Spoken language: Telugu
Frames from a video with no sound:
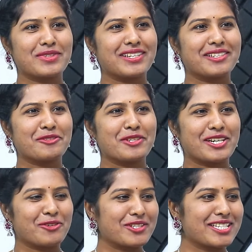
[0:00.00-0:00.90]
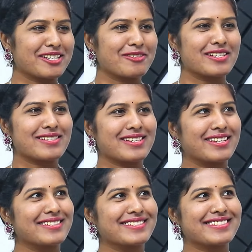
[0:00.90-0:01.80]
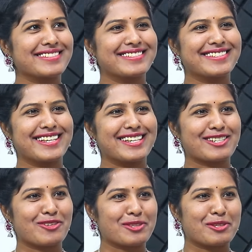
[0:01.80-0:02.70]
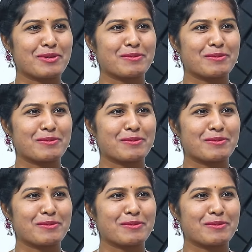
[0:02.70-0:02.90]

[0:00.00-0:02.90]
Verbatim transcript: తెలియదు ఇక్కడికి వచ్చాక కూడా అసలు నాది కొత్త